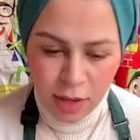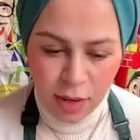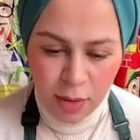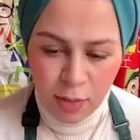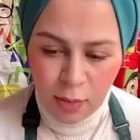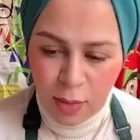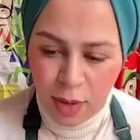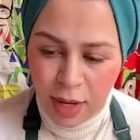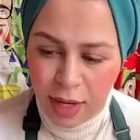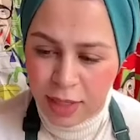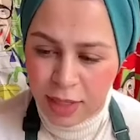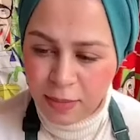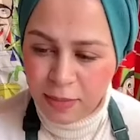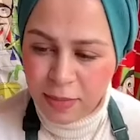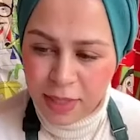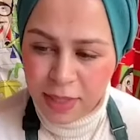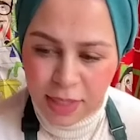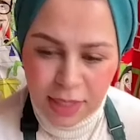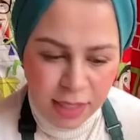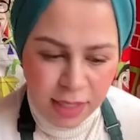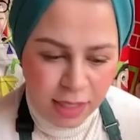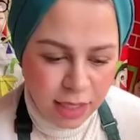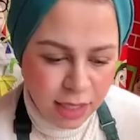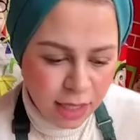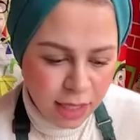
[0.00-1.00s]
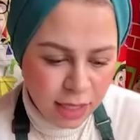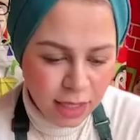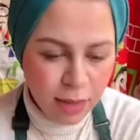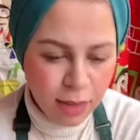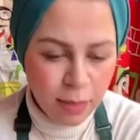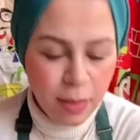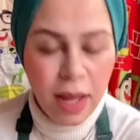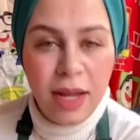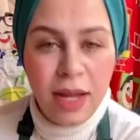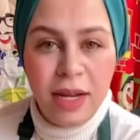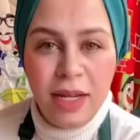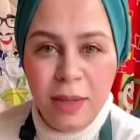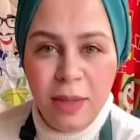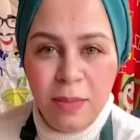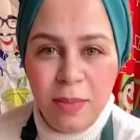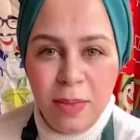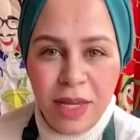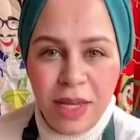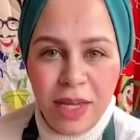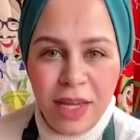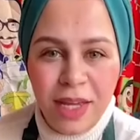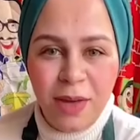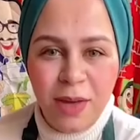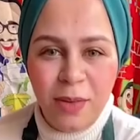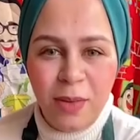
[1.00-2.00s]
وهنبتدي ان احنا بقى نجيب
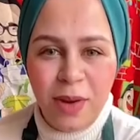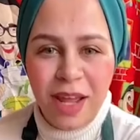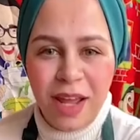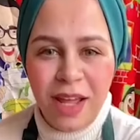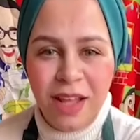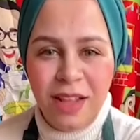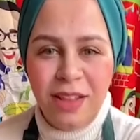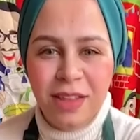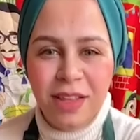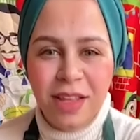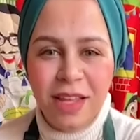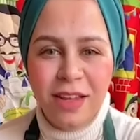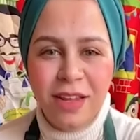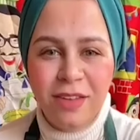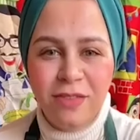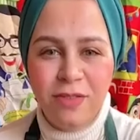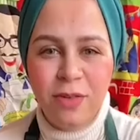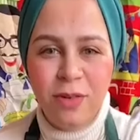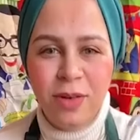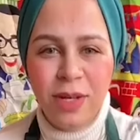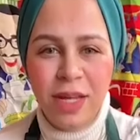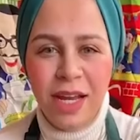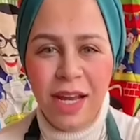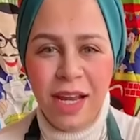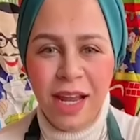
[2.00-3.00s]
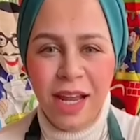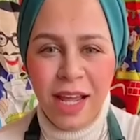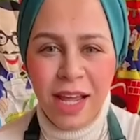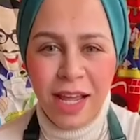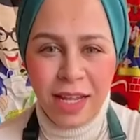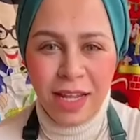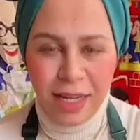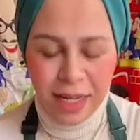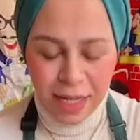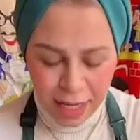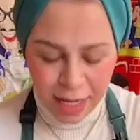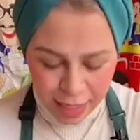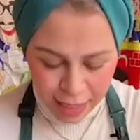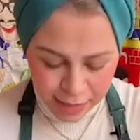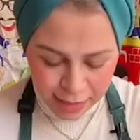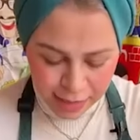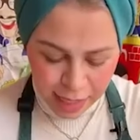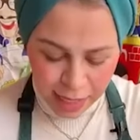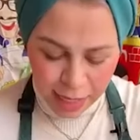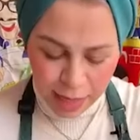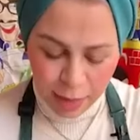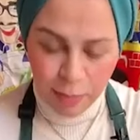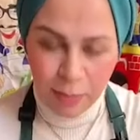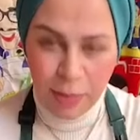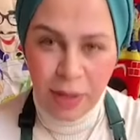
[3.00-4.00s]
ايه ورقه كده فويل
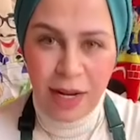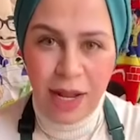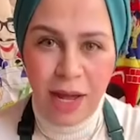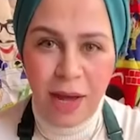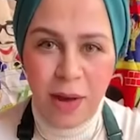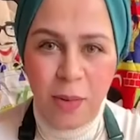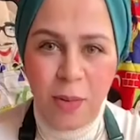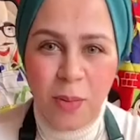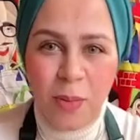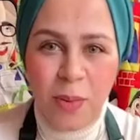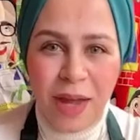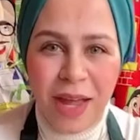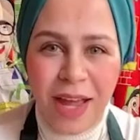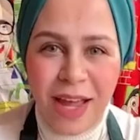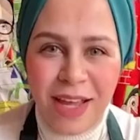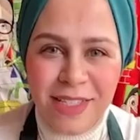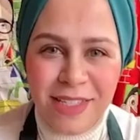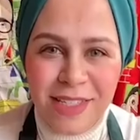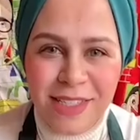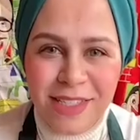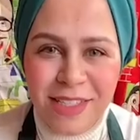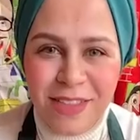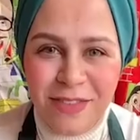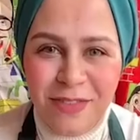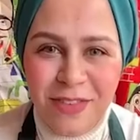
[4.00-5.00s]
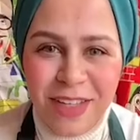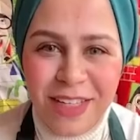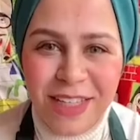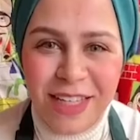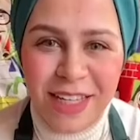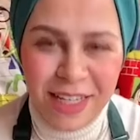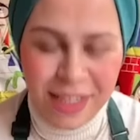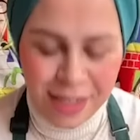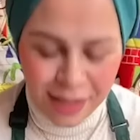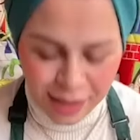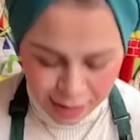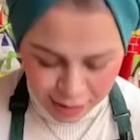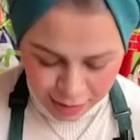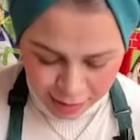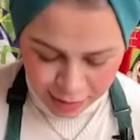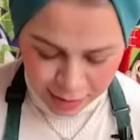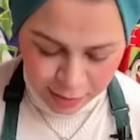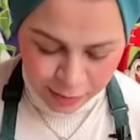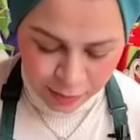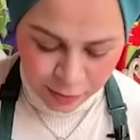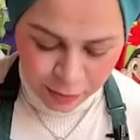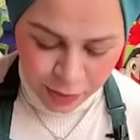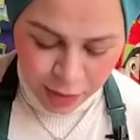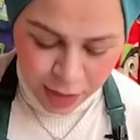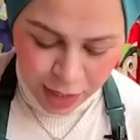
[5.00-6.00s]
نجهزها جنبنا ونجهز الزيت في ايدينا
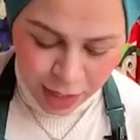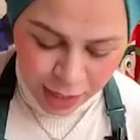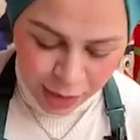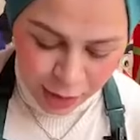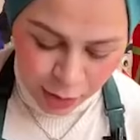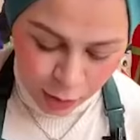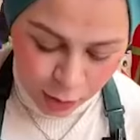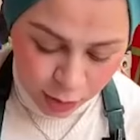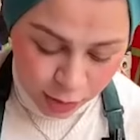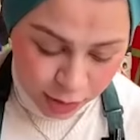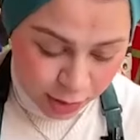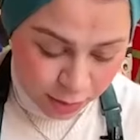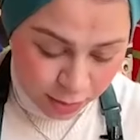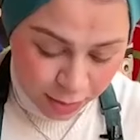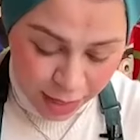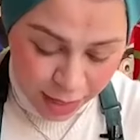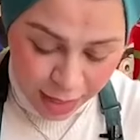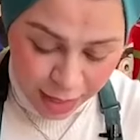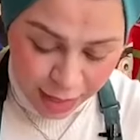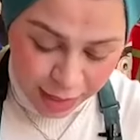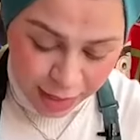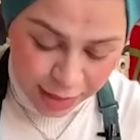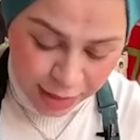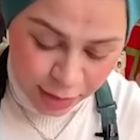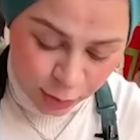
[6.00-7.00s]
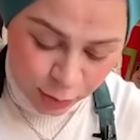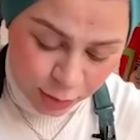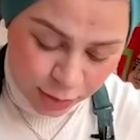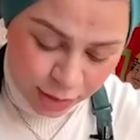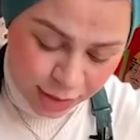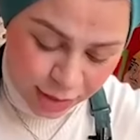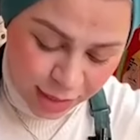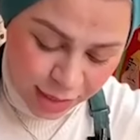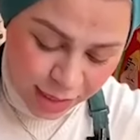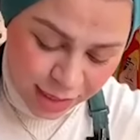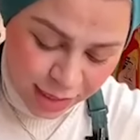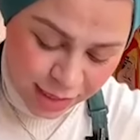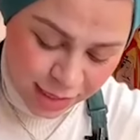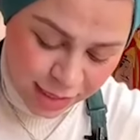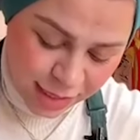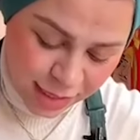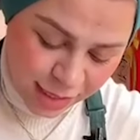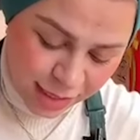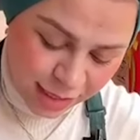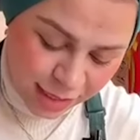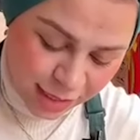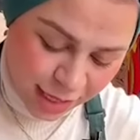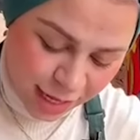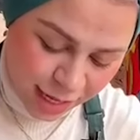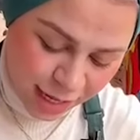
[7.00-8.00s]
هنحط بقى نقطتين
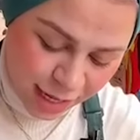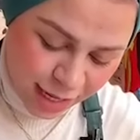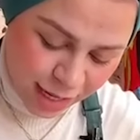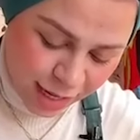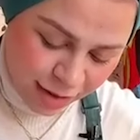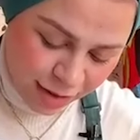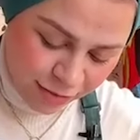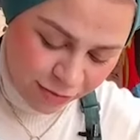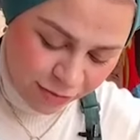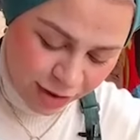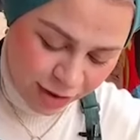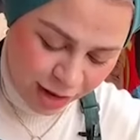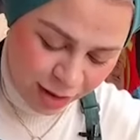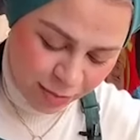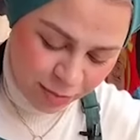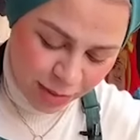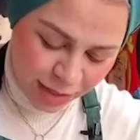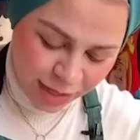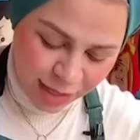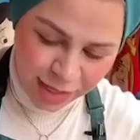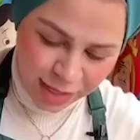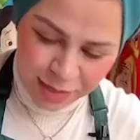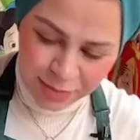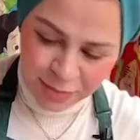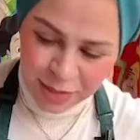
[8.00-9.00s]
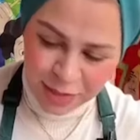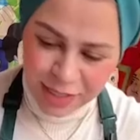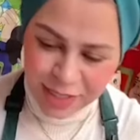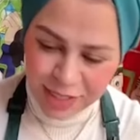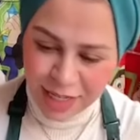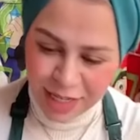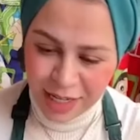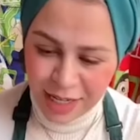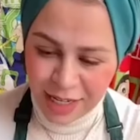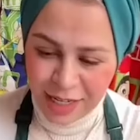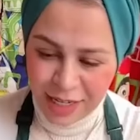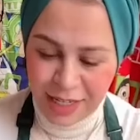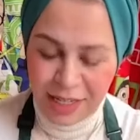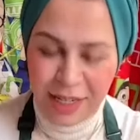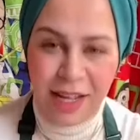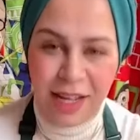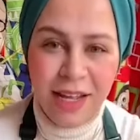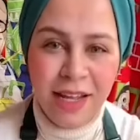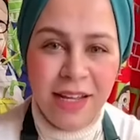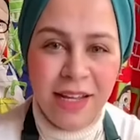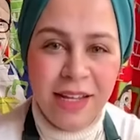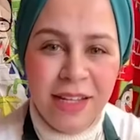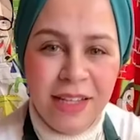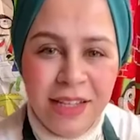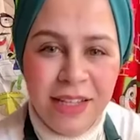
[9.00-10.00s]
الزيت على الفحمه كده بالشكل ده
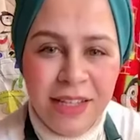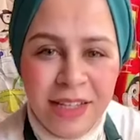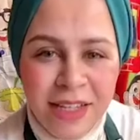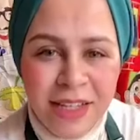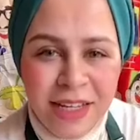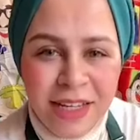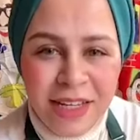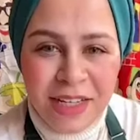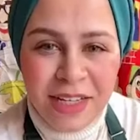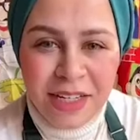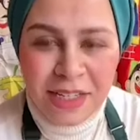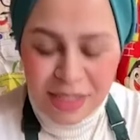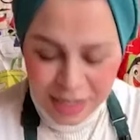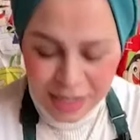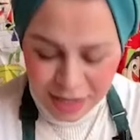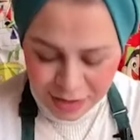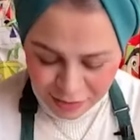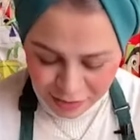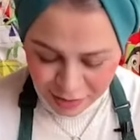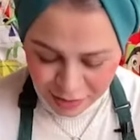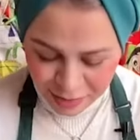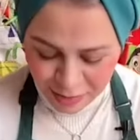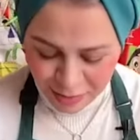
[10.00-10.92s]
شايفين